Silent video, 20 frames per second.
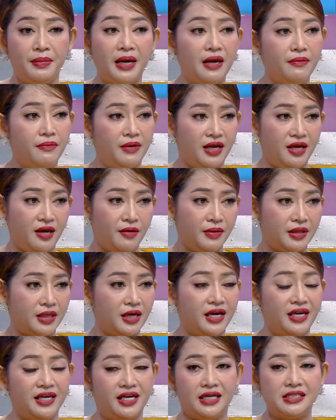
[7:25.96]
pe về lía với
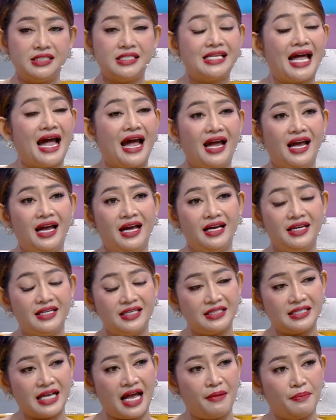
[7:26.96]
thời hiện xa
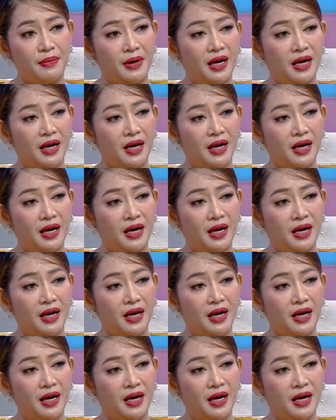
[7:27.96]
xa